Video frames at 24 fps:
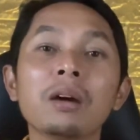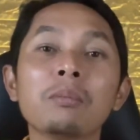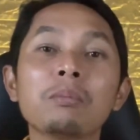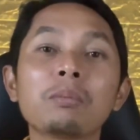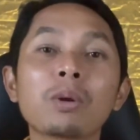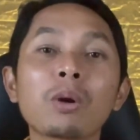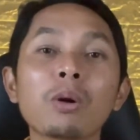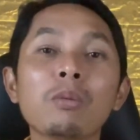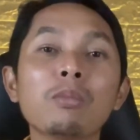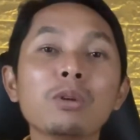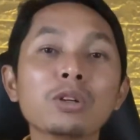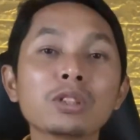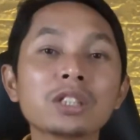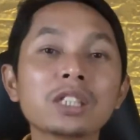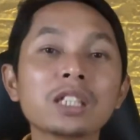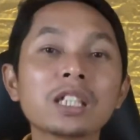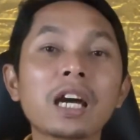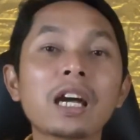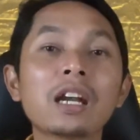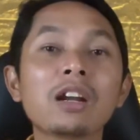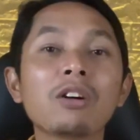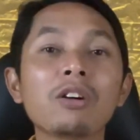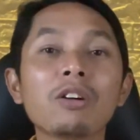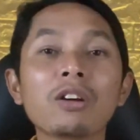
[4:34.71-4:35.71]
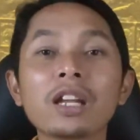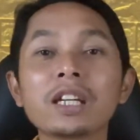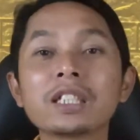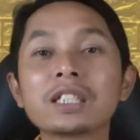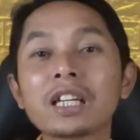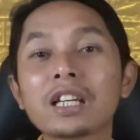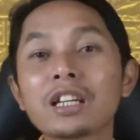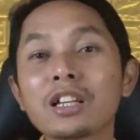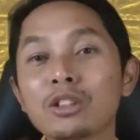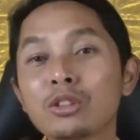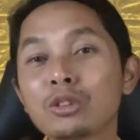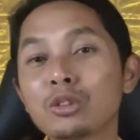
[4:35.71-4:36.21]
dipromosikan oleh
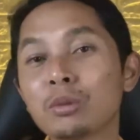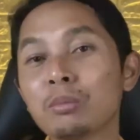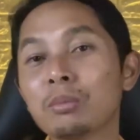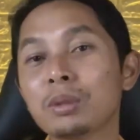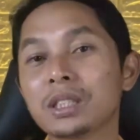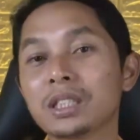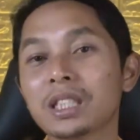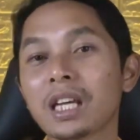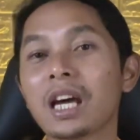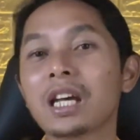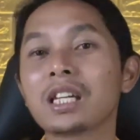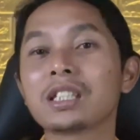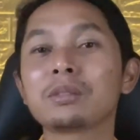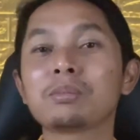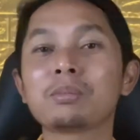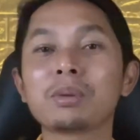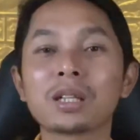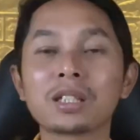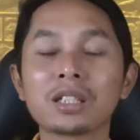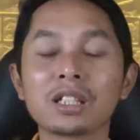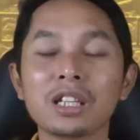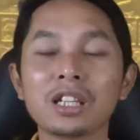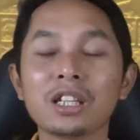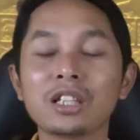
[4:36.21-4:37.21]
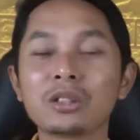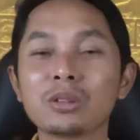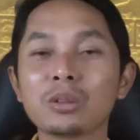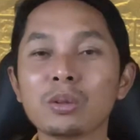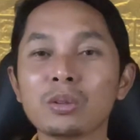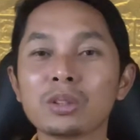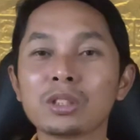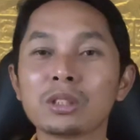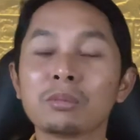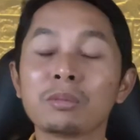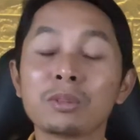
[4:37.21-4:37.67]
channel YouTube besar seperti itu.